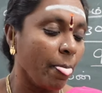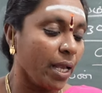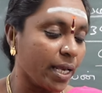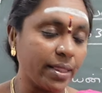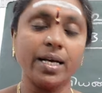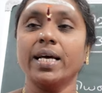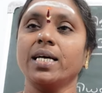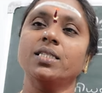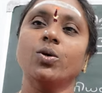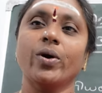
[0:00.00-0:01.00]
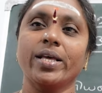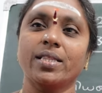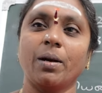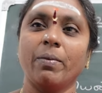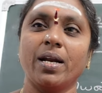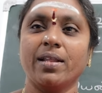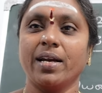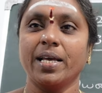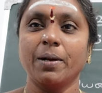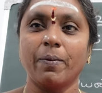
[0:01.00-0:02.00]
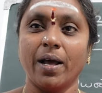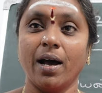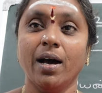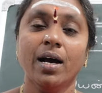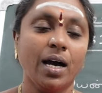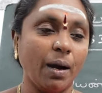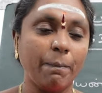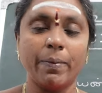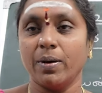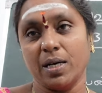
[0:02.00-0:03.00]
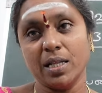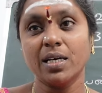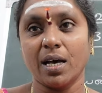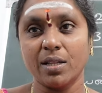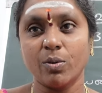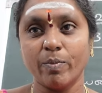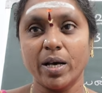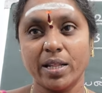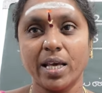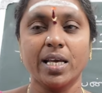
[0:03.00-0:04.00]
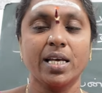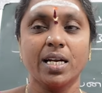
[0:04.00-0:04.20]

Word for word: இந்த கிரகத்தினுடைய தன்மையில் தான் நான் இருப்பேனா அப் அது அதன் மாதிரி தான் இரு